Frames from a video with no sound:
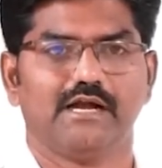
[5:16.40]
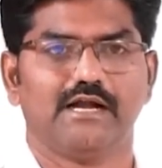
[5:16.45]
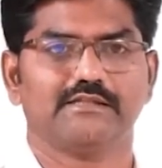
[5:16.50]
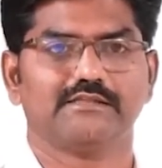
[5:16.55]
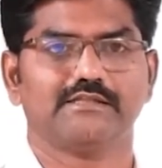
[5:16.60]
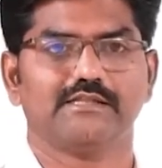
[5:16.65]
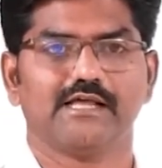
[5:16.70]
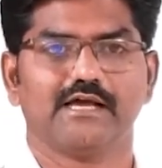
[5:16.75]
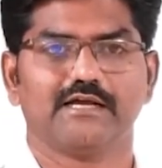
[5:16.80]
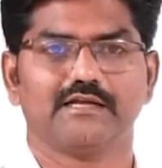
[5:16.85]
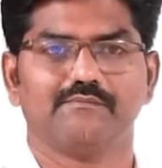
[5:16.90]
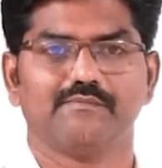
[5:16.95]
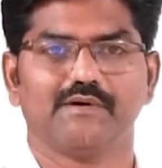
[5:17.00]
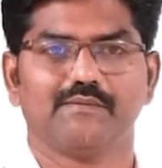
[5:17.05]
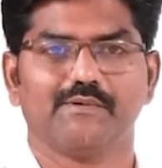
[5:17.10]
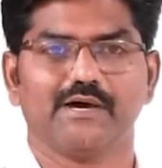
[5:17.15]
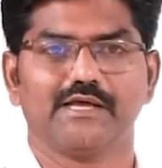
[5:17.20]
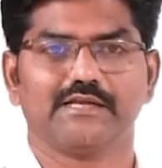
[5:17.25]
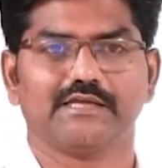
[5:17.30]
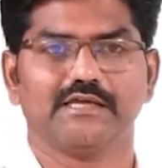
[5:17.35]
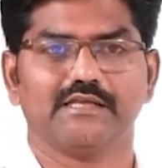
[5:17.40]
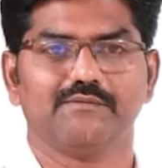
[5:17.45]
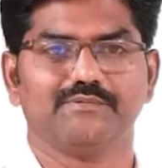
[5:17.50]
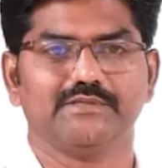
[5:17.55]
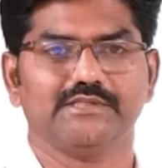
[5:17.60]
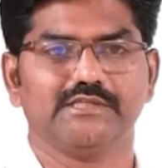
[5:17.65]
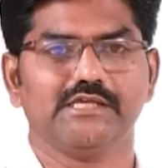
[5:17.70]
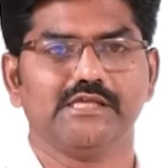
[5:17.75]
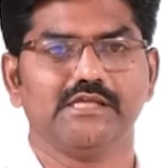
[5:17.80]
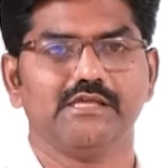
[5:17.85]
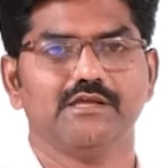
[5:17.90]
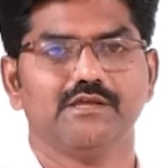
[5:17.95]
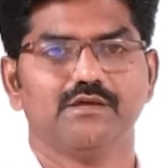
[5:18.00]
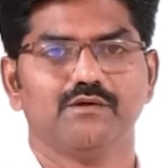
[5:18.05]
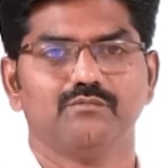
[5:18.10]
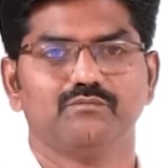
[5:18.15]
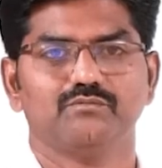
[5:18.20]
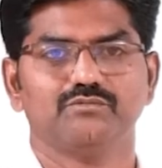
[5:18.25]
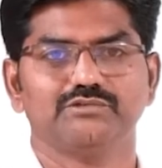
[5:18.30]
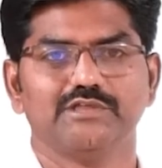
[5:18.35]
அடுத்ததாக நம்ம பார்க்க இருப்பது
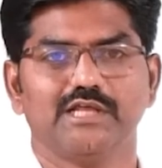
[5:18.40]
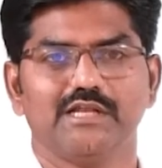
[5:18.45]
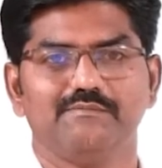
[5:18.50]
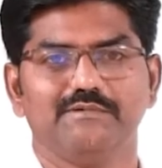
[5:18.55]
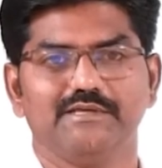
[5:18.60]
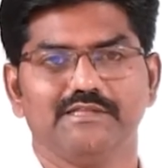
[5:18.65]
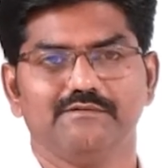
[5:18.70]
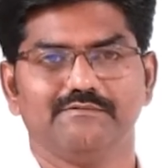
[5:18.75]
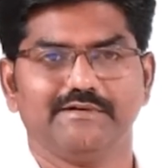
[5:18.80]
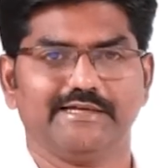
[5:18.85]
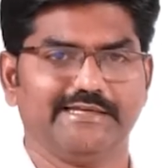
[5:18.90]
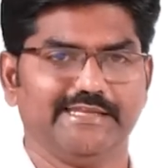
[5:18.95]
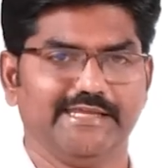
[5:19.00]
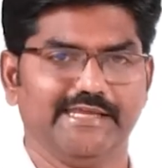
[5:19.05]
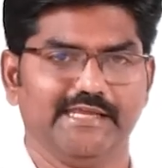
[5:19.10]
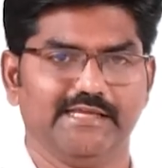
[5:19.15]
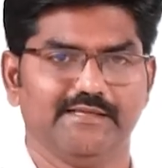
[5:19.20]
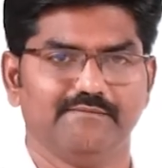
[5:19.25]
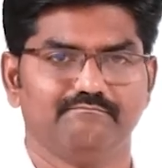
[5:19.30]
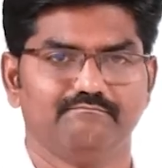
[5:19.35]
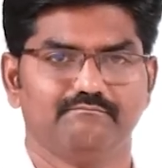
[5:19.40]
முதல் மீது வட்டி